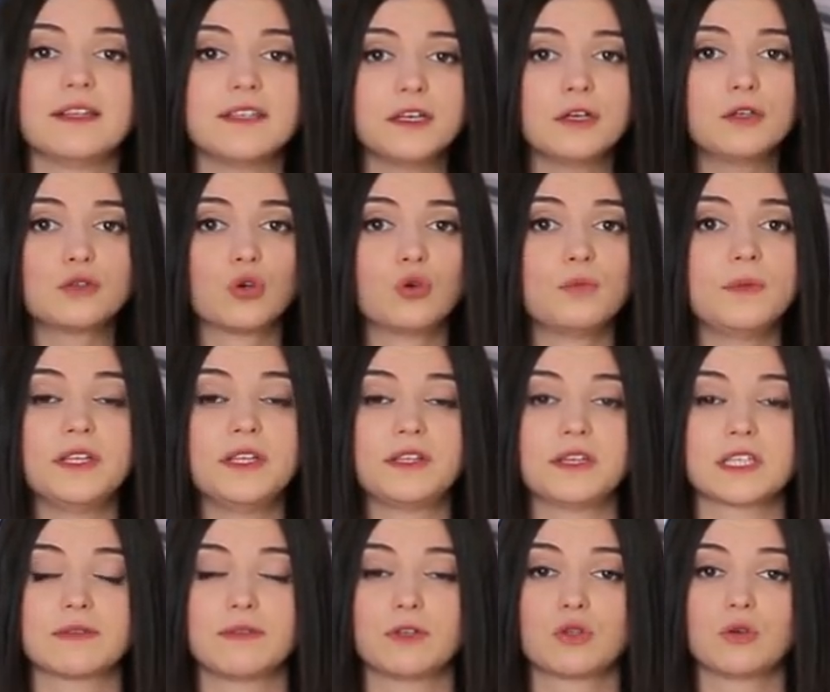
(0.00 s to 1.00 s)
Для тех, кто умеет
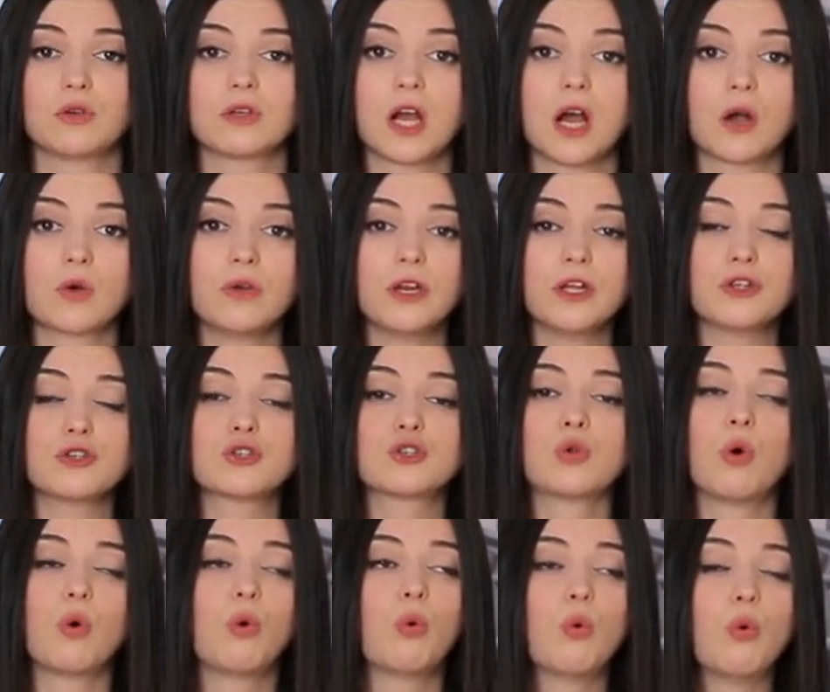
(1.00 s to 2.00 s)
рисовать только огурец,
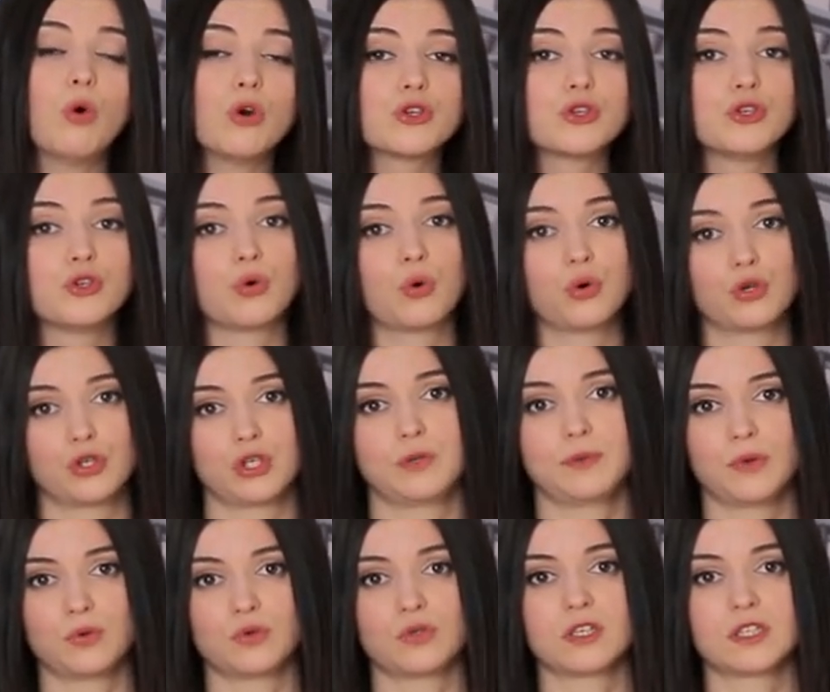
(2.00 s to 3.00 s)
но очень хочет
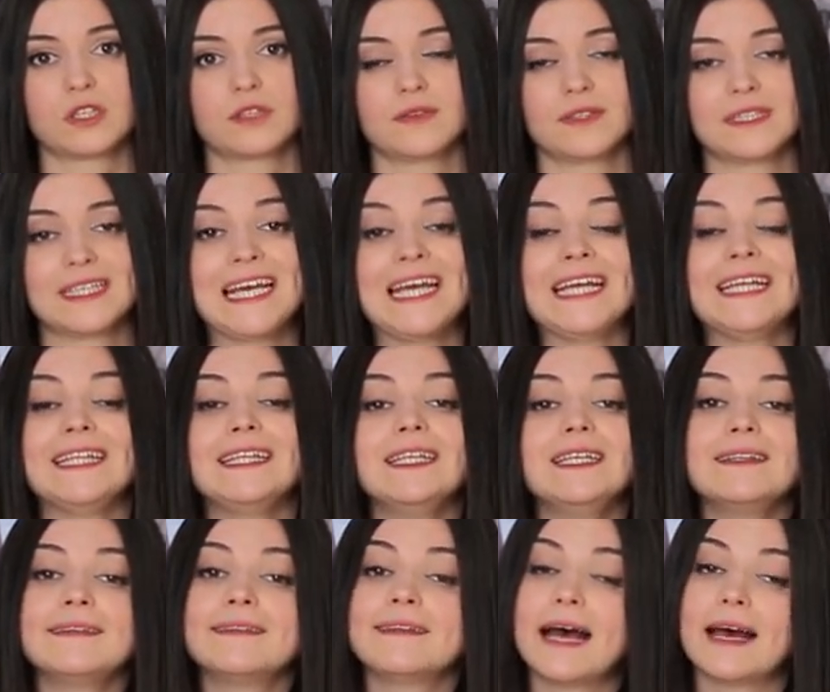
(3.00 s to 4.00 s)
поучаствовать.
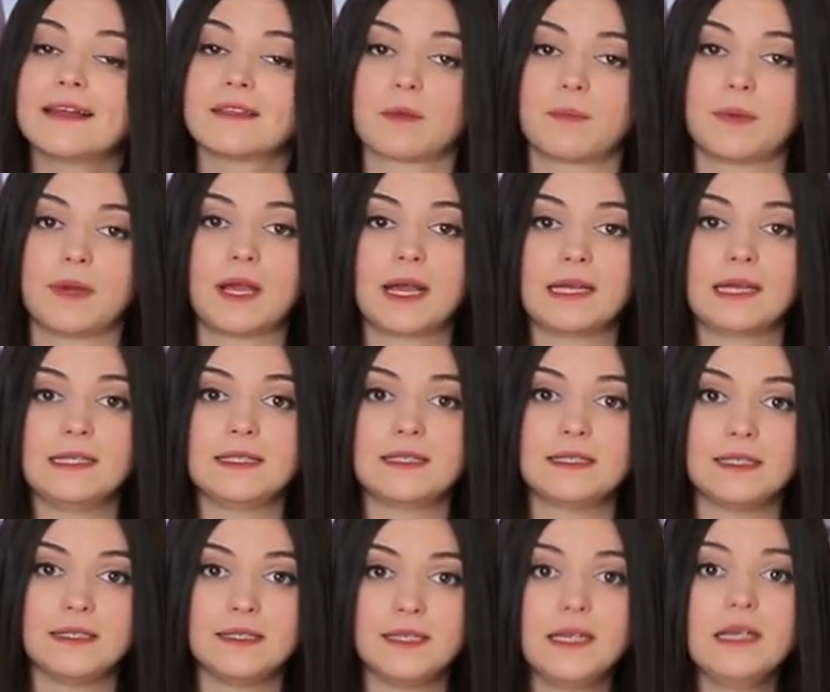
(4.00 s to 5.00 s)
Не надо приходить
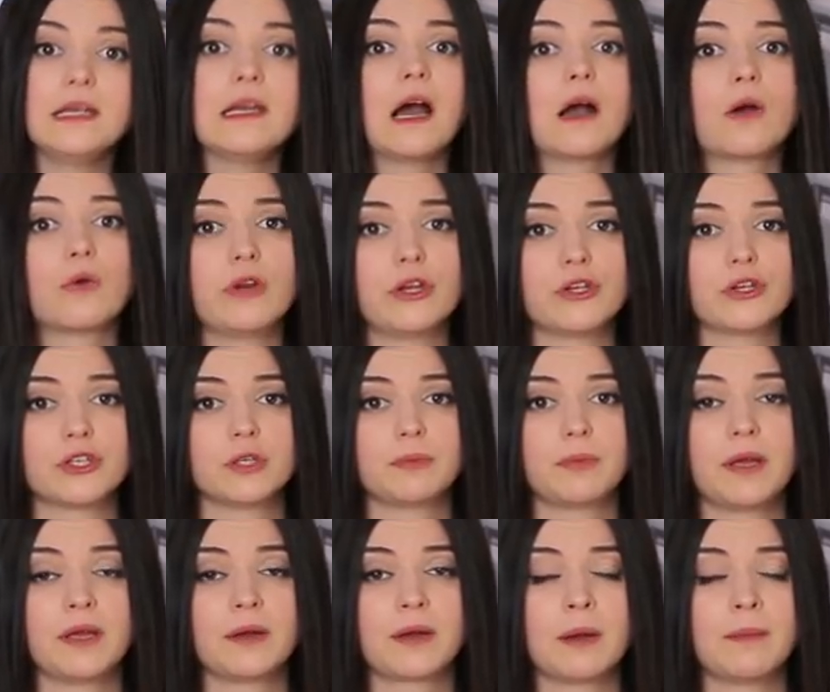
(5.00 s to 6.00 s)
с идеей огуречный
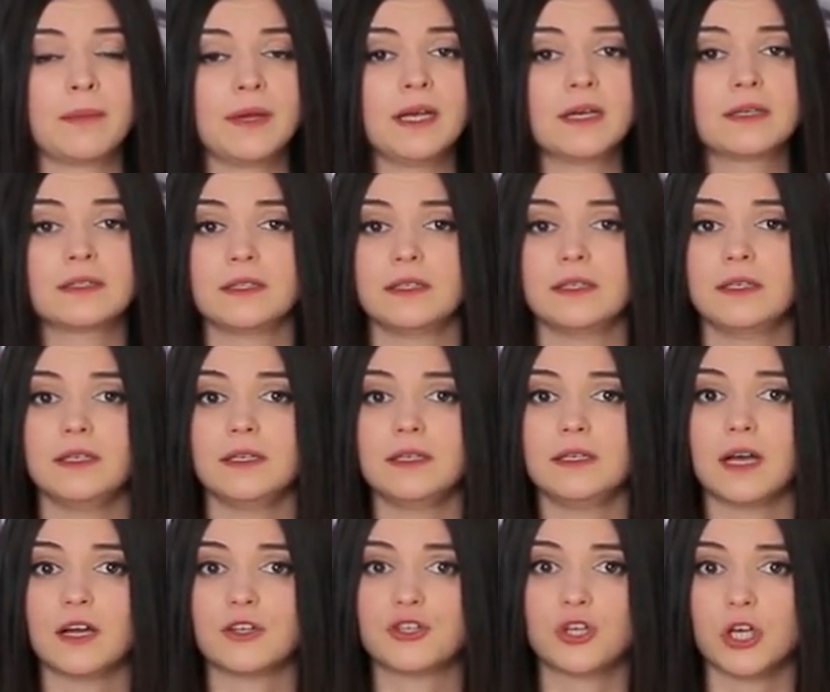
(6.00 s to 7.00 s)
боекомплект
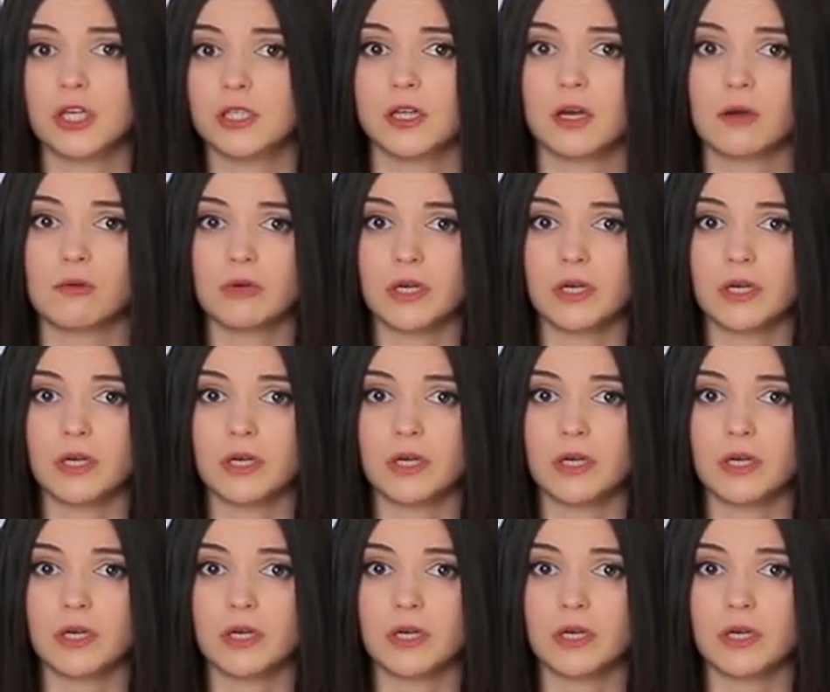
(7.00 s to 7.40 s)
или отчаянный